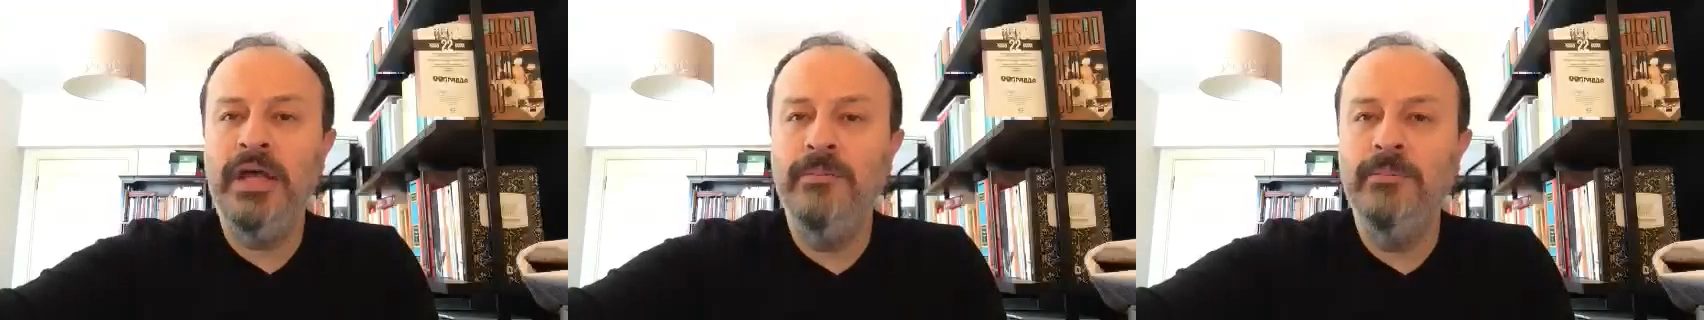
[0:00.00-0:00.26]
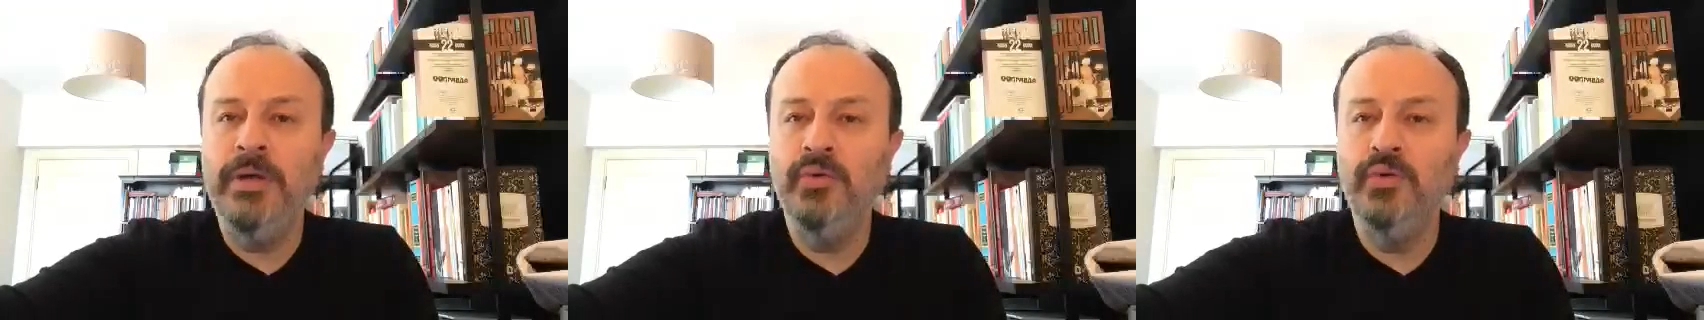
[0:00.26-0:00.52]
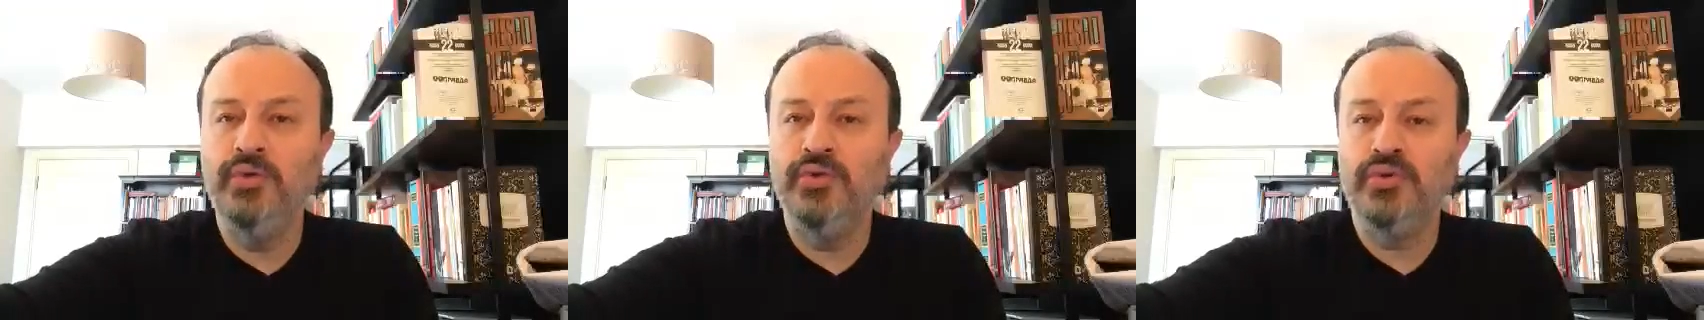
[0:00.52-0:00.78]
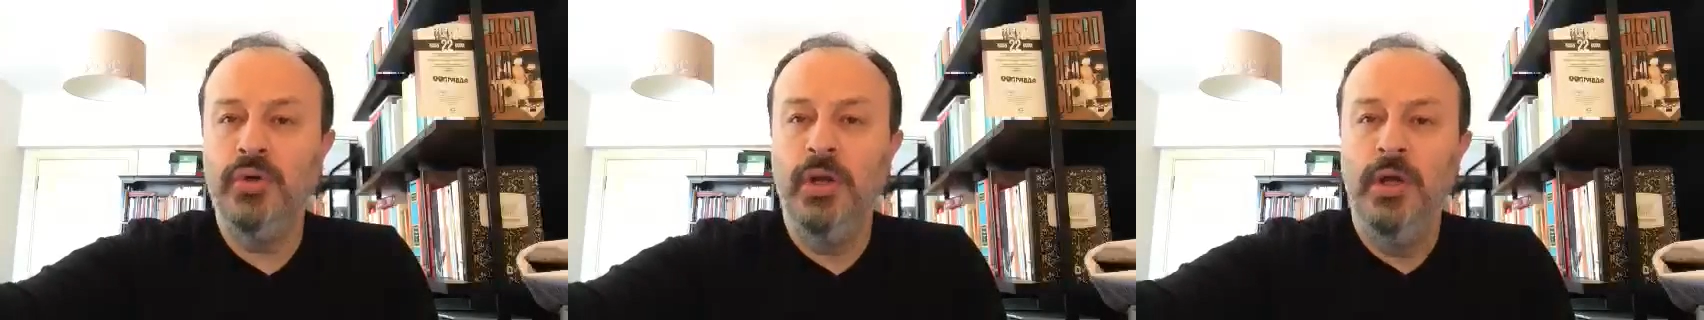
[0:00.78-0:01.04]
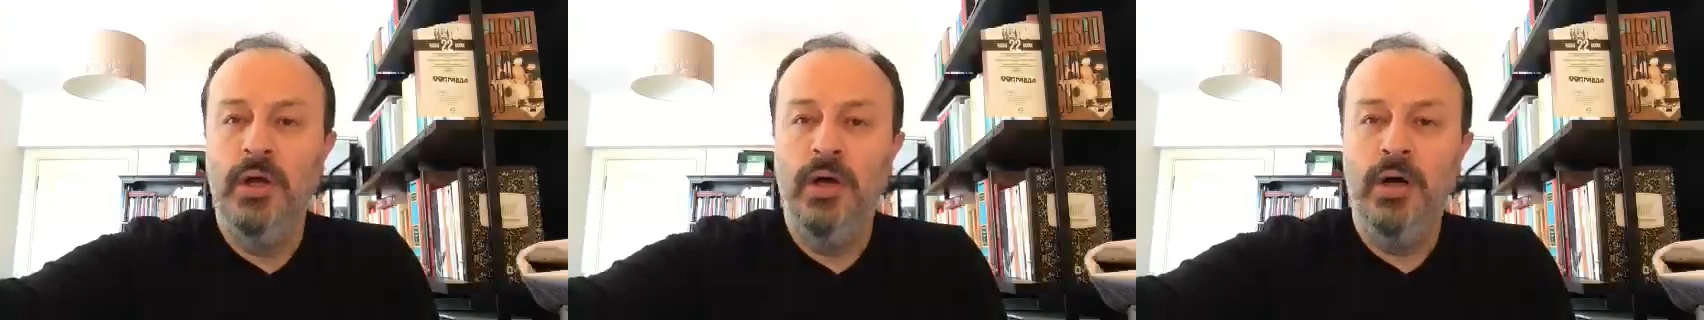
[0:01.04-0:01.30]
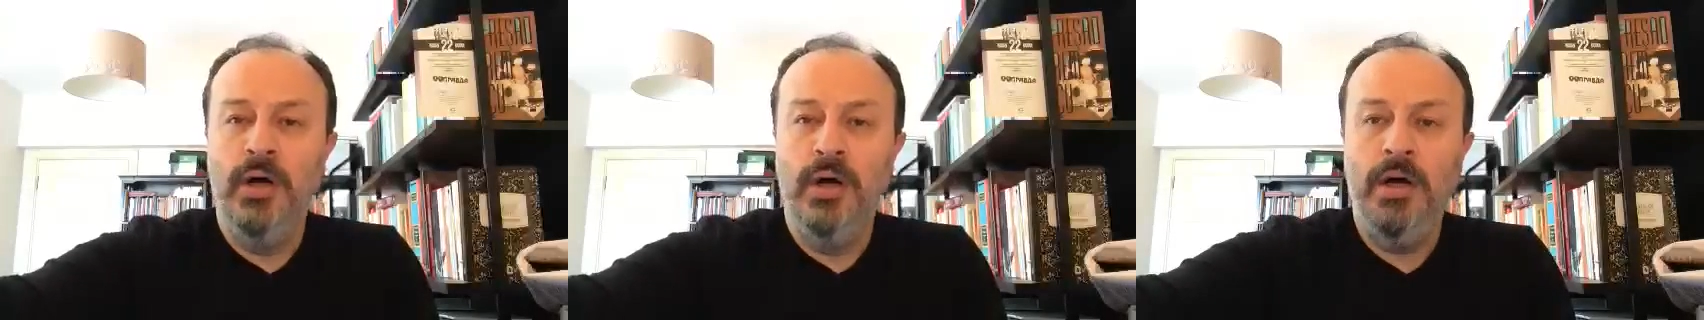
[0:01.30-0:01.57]
Emre Uğur.
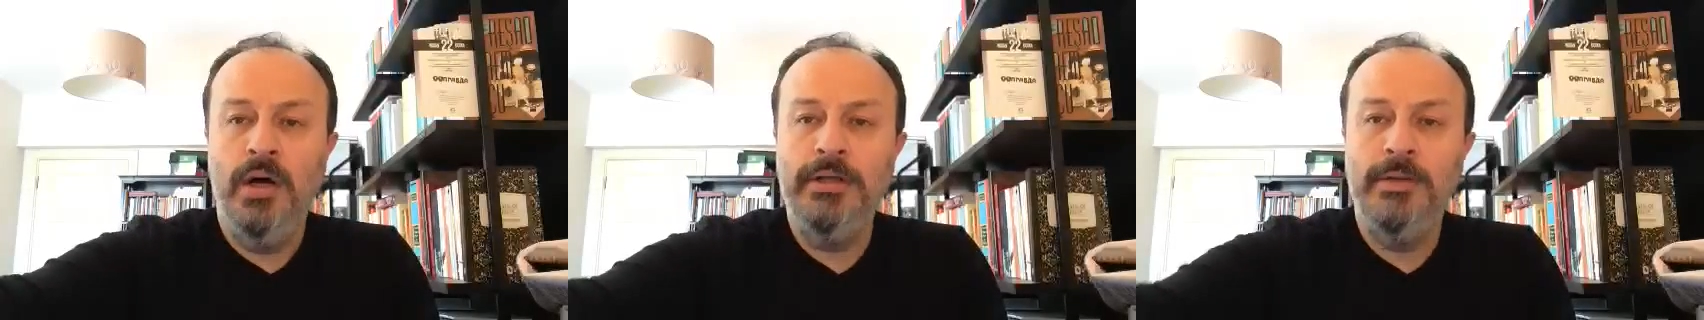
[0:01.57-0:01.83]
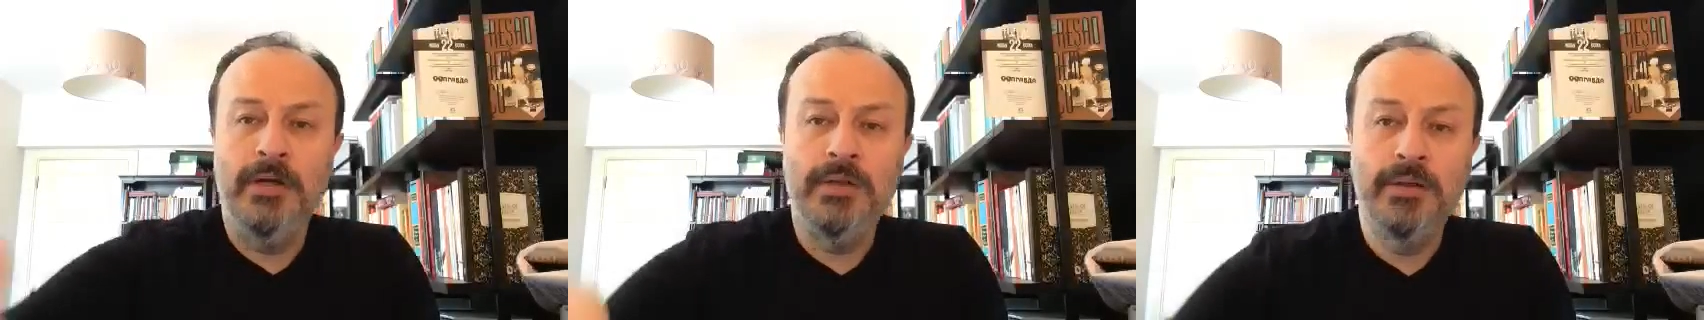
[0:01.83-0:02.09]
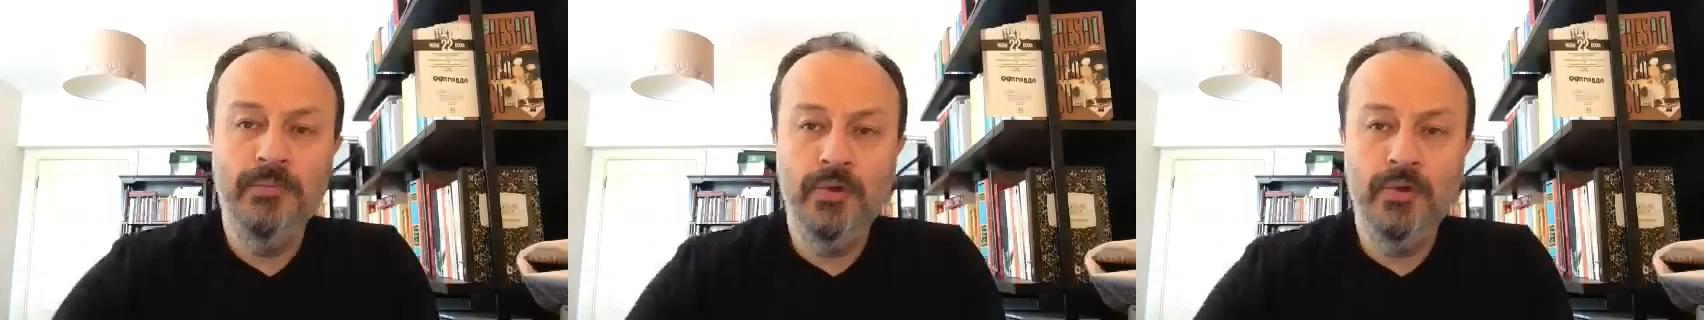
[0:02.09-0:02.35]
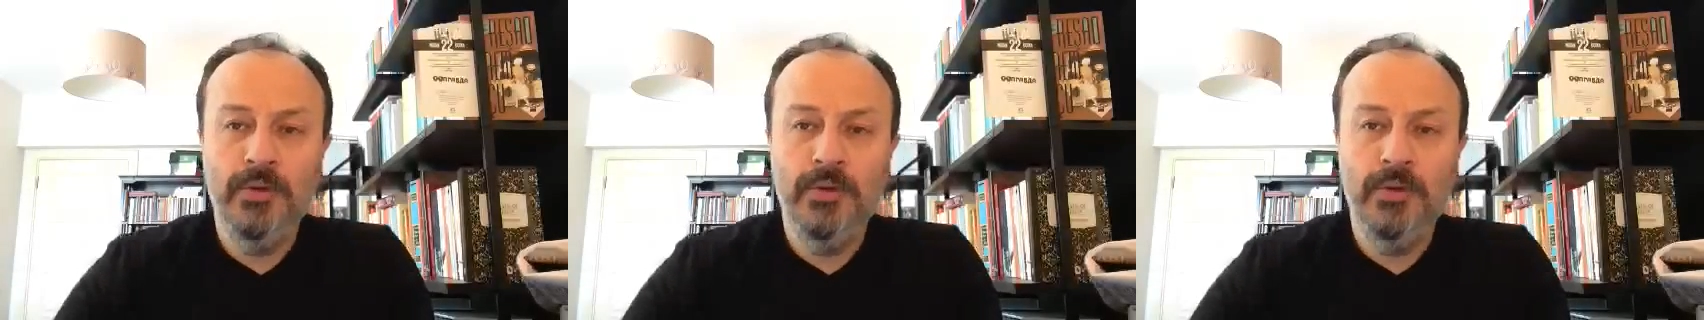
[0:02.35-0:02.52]
Hadi bakalım yürü.